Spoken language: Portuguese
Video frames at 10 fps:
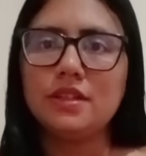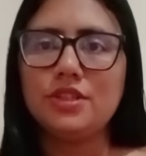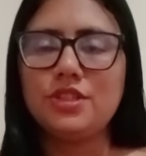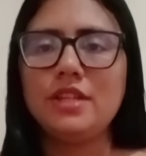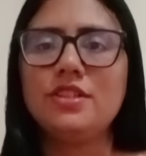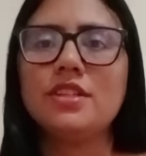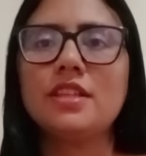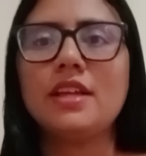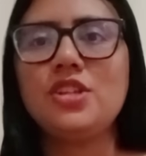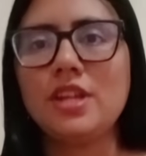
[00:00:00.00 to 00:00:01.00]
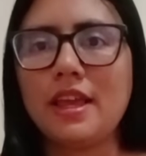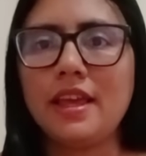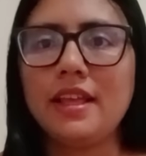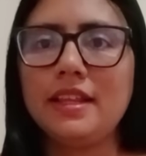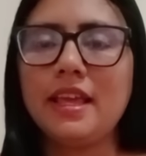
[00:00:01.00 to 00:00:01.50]
Gente, a
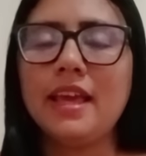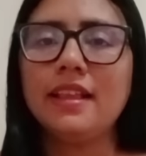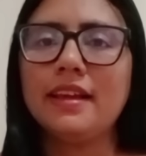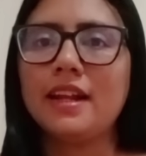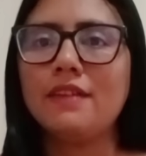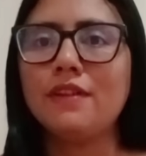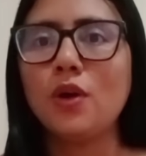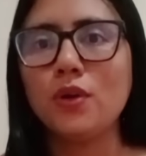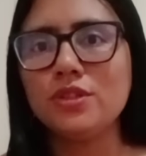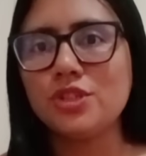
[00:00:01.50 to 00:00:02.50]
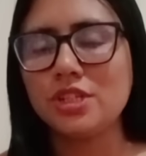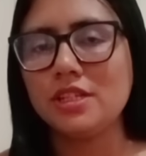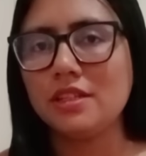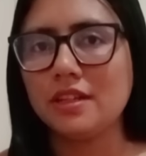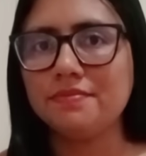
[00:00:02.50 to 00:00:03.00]
Tatiele, ela grava
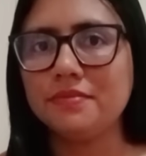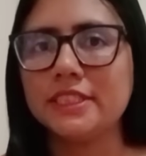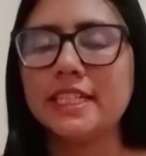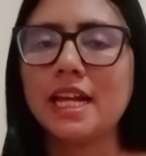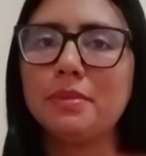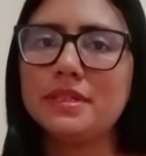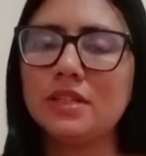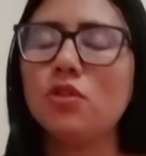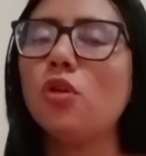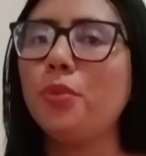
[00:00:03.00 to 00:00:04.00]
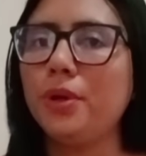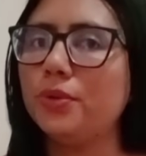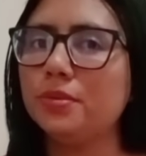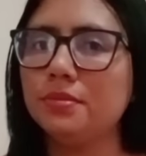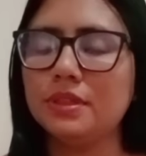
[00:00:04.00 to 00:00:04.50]
rotina, sabe? Assim como
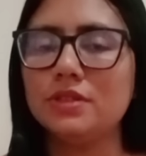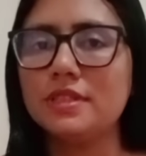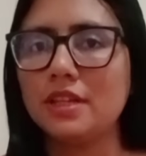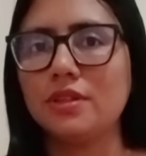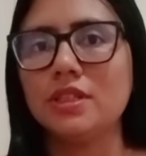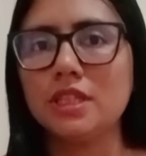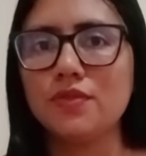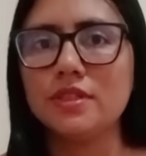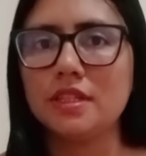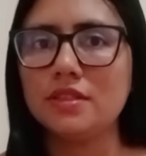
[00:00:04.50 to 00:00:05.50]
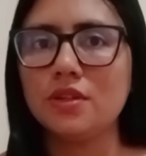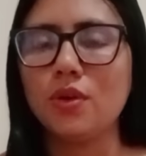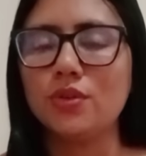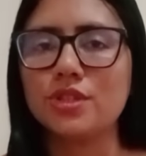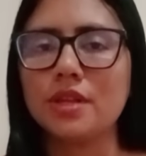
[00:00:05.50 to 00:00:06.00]
eu, que eu sei tanto que vocês
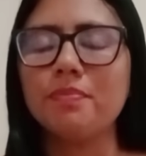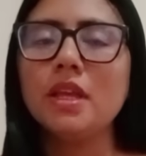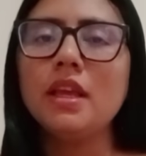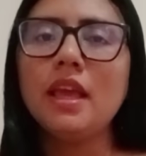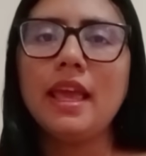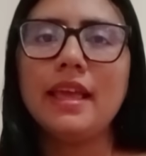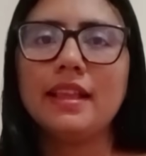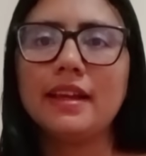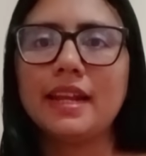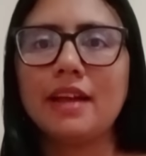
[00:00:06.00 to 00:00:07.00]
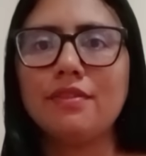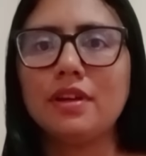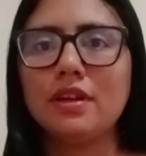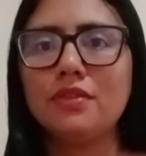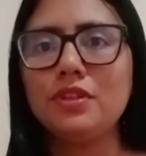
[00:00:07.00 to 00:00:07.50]
gostam. Ela
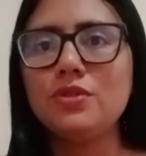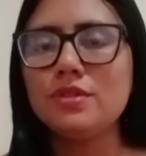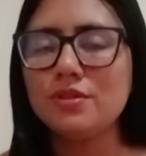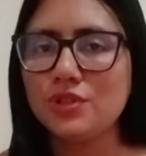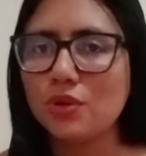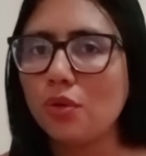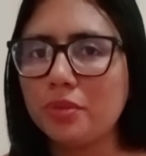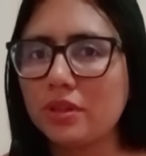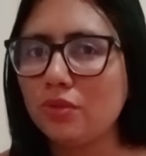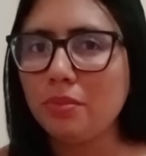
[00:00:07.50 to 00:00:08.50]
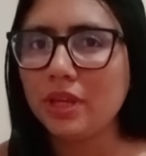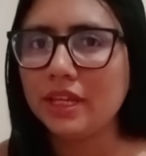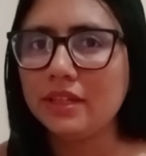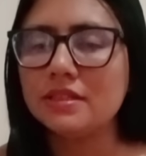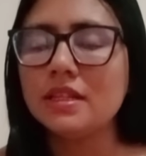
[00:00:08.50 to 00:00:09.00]
grava videozinho de compra do
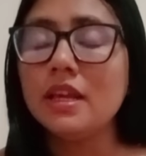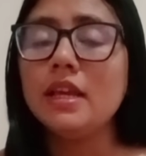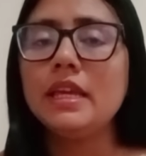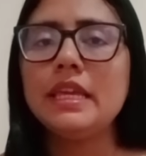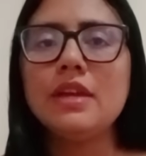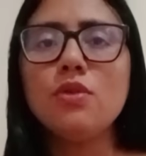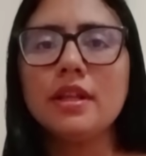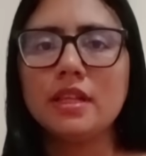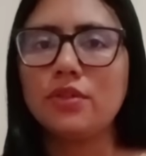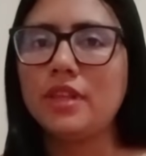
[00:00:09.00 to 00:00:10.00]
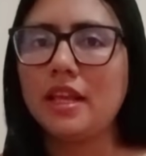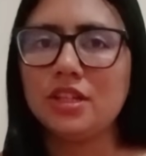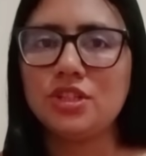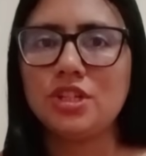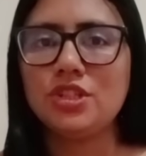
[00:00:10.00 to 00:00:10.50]
mês. E o canal
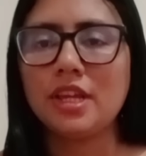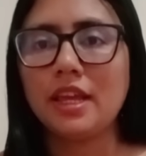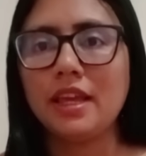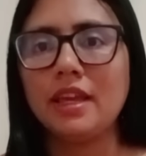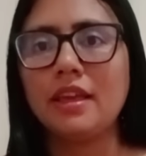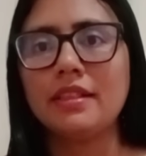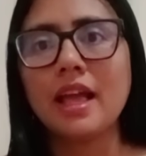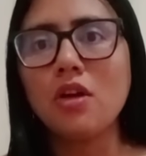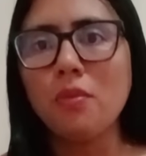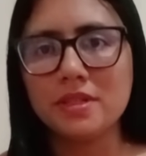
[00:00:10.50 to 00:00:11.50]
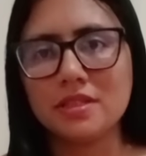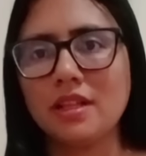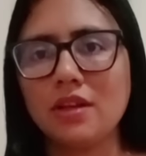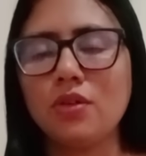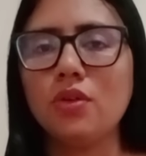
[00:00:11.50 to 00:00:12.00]
dela, gente, é, tá
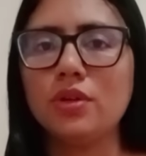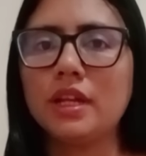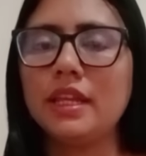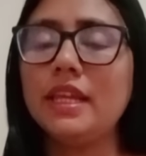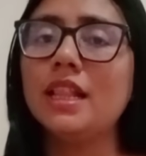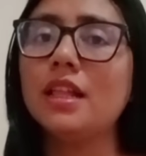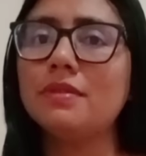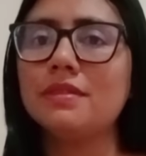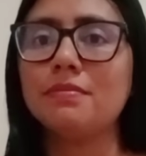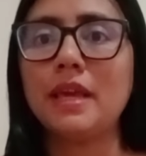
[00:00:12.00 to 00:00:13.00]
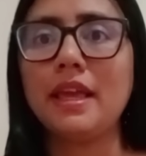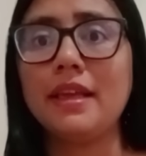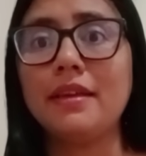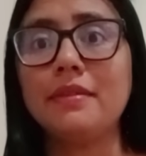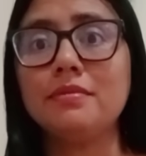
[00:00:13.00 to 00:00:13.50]
começando agora e ela
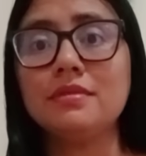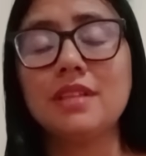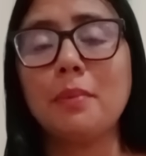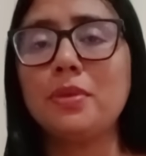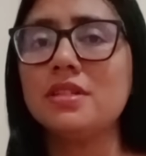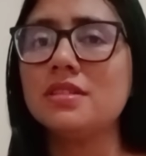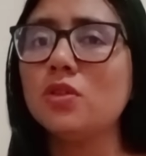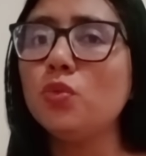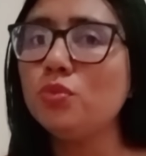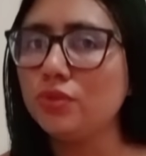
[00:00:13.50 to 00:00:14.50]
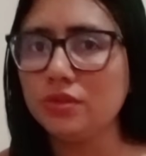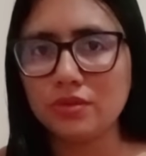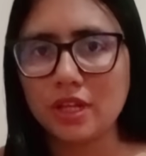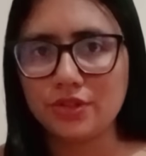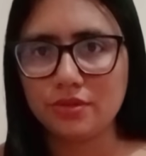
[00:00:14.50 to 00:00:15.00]
é, tá precisando
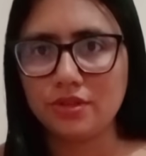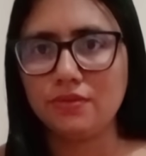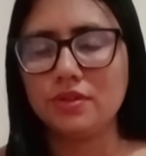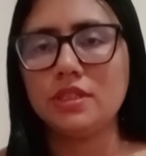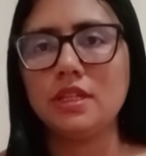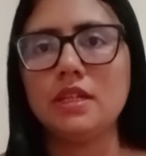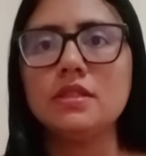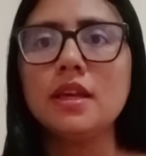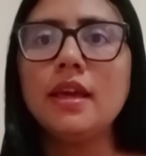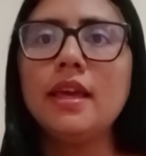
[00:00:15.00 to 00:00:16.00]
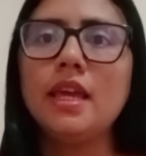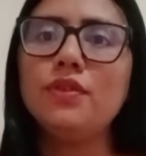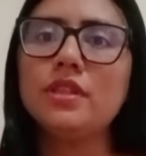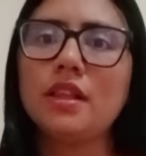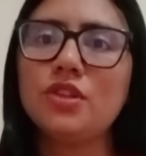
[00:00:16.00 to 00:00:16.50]
muito da ajuda de vocês. Eu
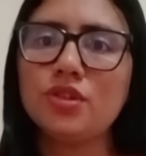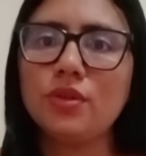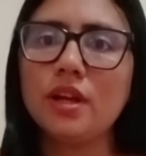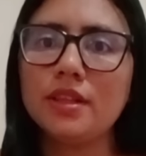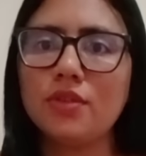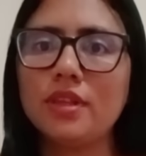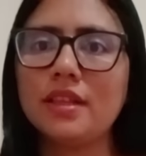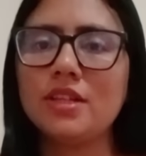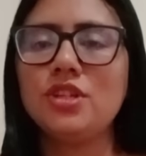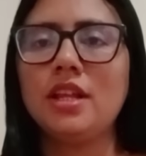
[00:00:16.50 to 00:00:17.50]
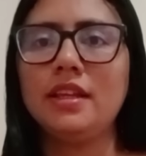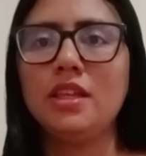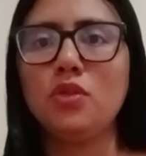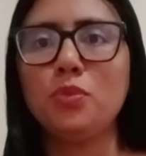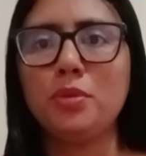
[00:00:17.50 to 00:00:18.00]
vou estar tá deixando o canal da Tatiele
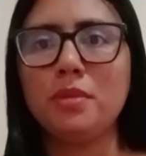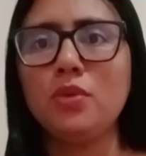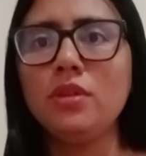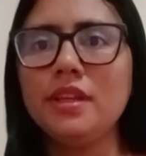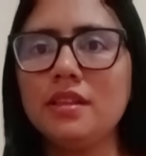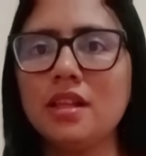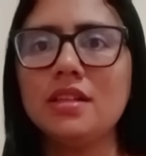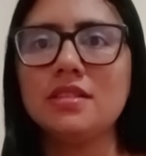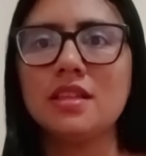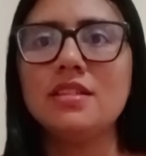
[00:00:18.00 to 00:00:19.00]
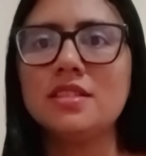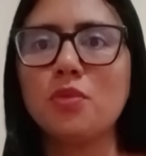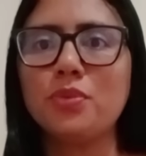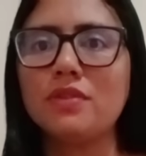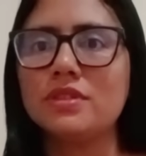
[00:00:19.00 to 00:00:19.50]
aqui no primeiro link da
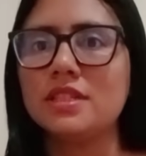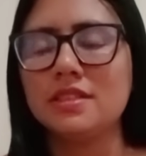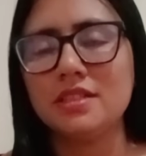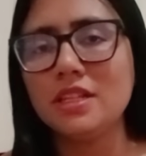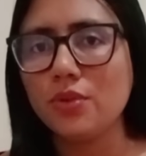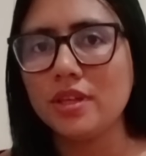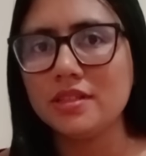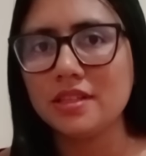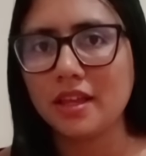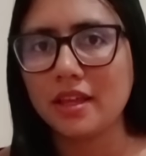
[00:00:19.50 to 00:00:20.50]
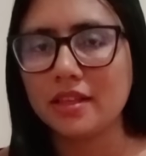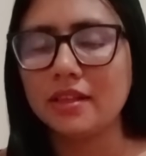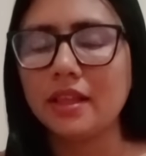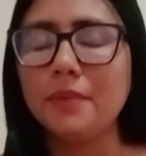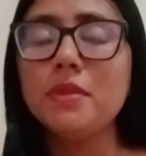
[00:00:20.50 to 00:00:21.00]
descrição para vocês ir conhecer
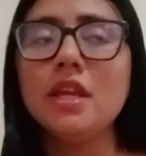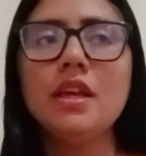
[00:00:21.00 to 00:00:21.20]
ela, né?